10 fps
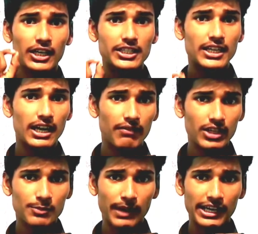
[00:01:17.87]
इसका
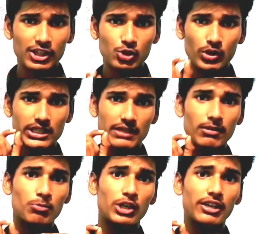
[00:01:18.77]
एवरेज पैकेज जो है
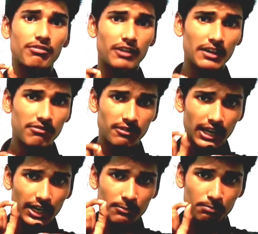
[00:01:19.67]
सेवन पॉइंट फाइव
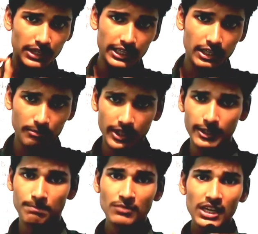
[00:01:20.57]
लाख पर एन
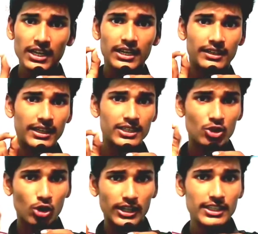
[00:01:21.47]
है नेक्स्ट
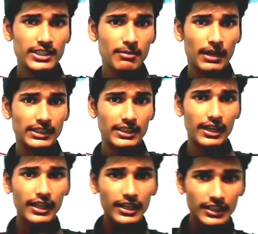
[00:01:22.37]
कॉलेज की बात
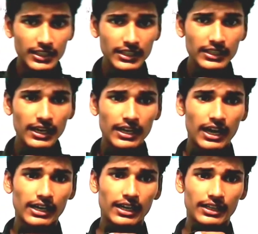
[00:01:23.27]
करेंगे डी e
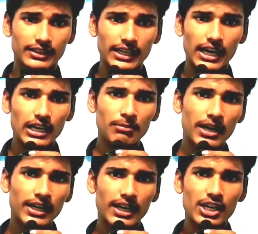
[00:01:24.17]
आगरा
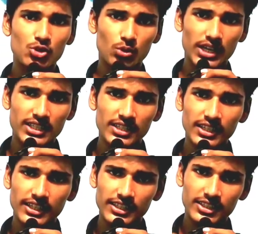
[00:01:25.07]
दयालबाग
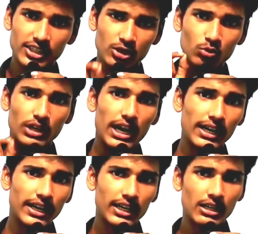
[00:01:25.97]
एजुकेशनल इंस्टीट्यूट
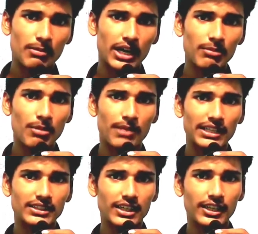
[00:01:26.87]
आगरा के बारे में
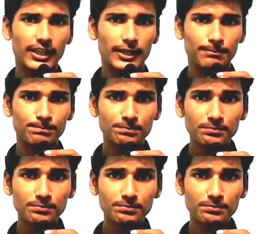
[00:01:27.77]
बात करेंगे